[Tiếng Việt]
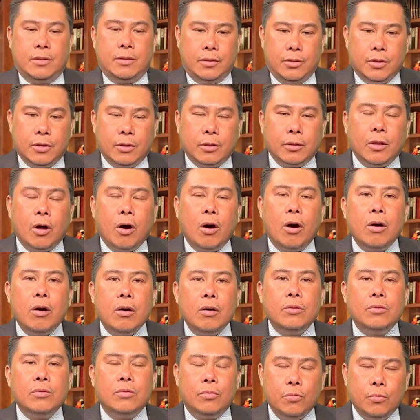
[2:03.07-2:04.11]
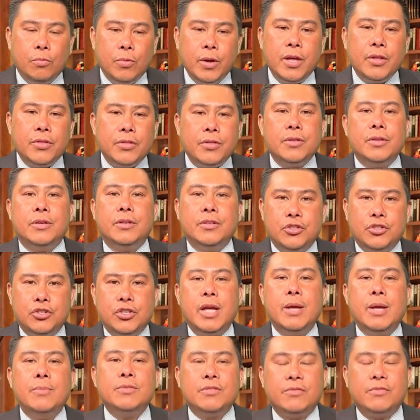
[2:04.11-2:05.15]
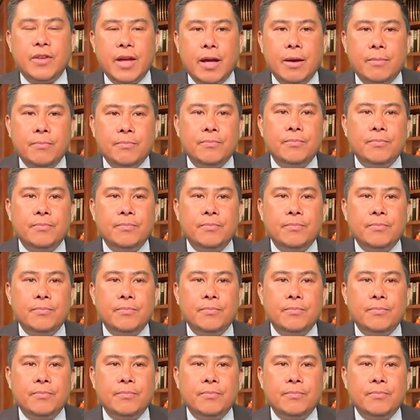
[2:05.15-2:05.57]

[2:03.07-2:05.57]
The Law with James Pham.